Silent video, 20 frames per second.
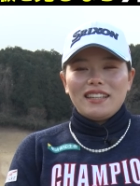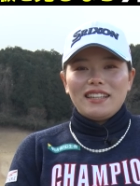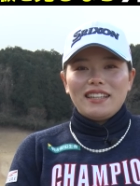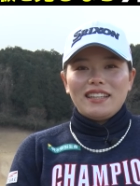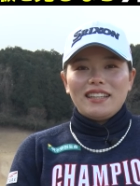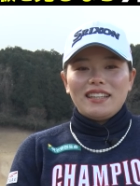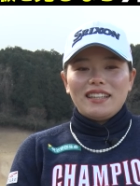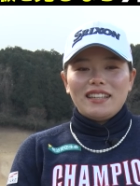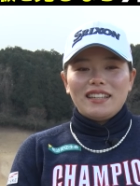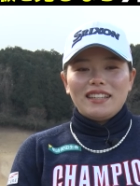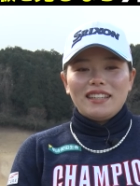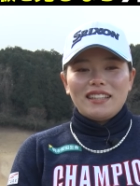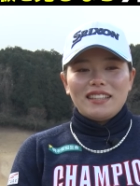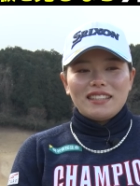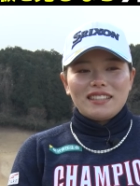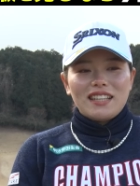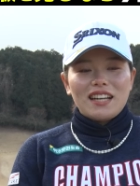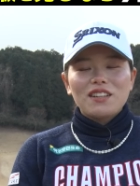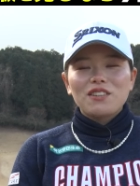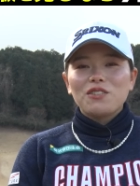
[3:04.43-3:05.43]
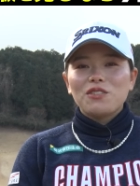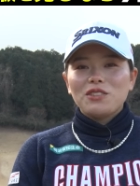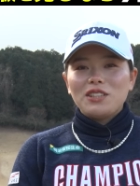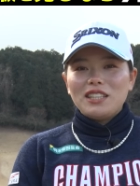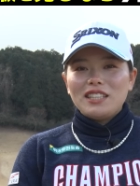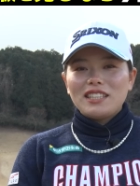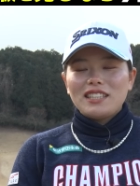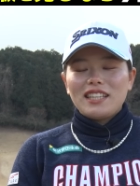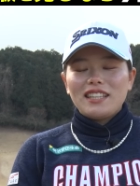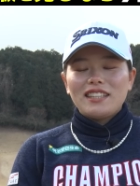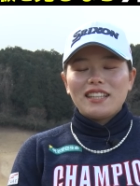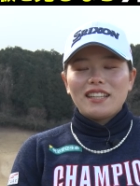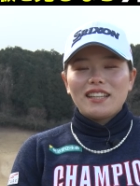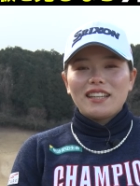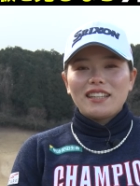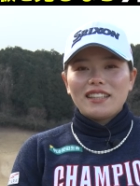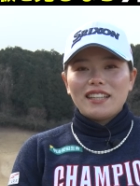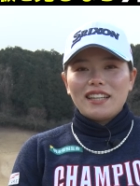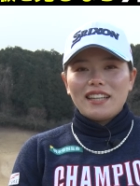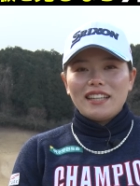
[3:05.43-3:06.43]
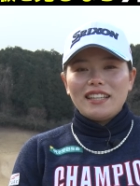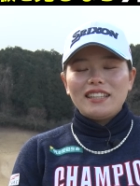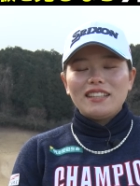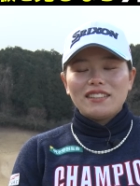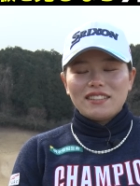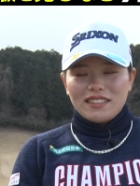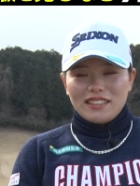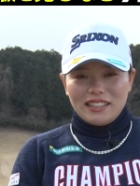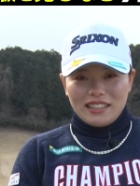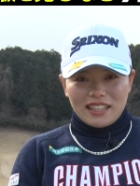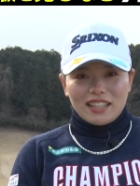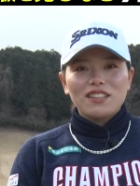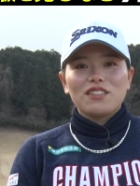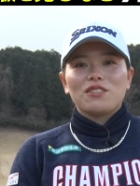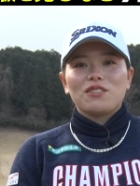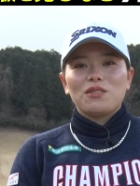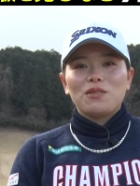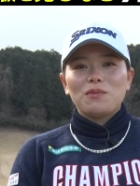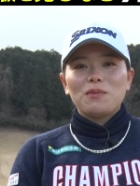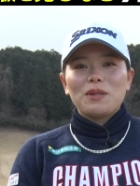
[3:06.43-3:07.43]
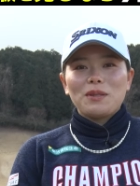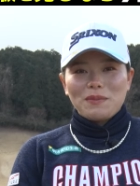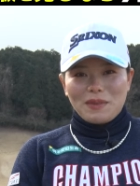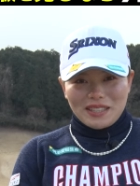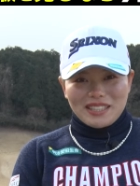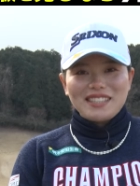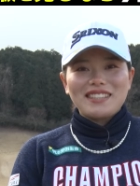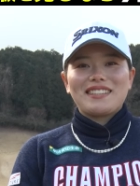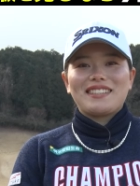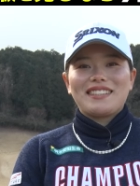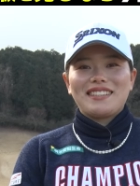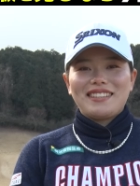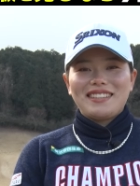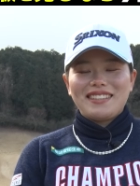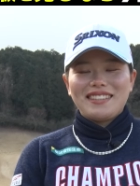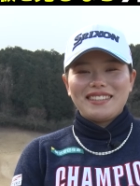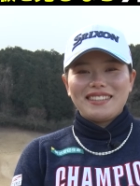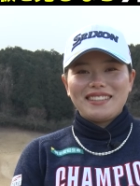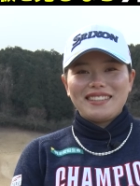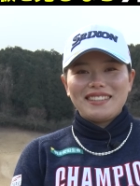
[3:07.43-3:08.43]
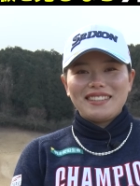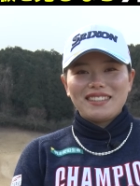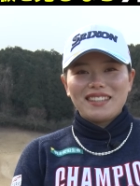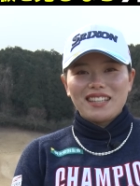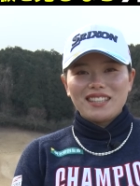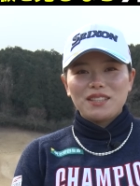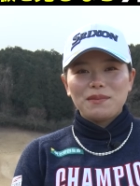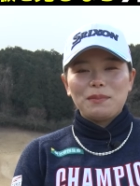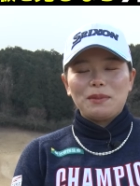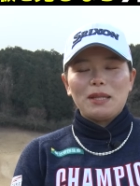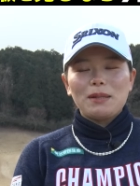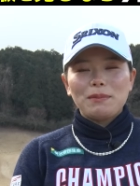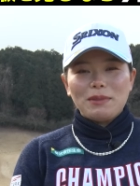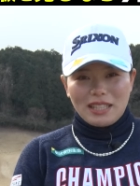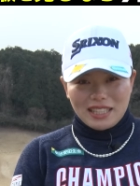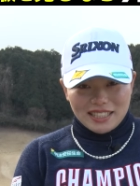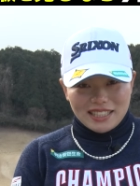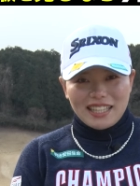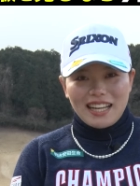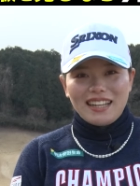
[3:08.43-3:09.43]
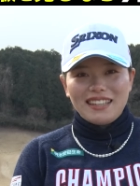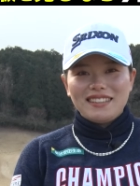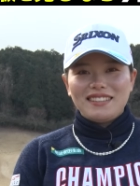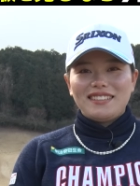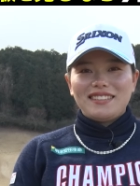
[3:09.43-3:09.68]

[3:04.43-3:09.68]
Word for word: えー、参考にしていただけたらいいいいなと思います勝南でした